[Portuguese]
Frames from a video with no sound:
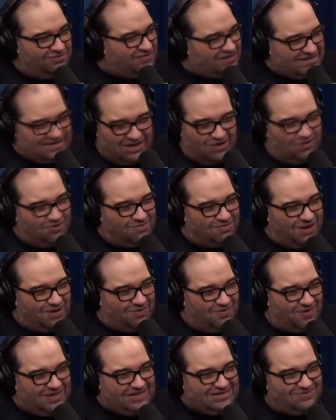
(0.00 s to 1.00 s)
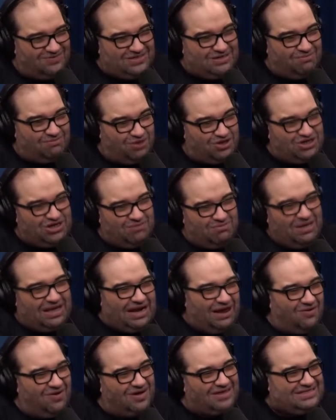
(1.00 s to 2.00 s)
fizer alguma coisa, você pode
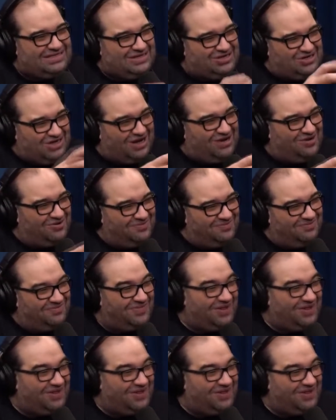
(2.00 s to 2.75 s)
liberar o oxigênio.